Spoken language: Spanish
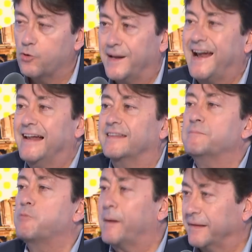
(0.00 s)
recuperar el
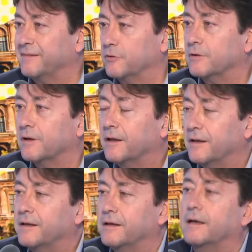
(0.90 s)
tiempo perdido. porque era
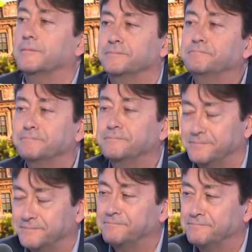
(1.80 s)
inconsciente. O
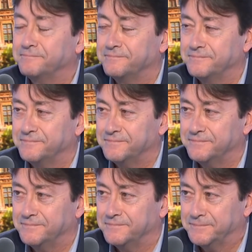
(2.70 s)
sea, la
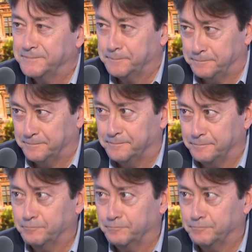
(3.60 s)
inconsciencia me ayudó muchísimo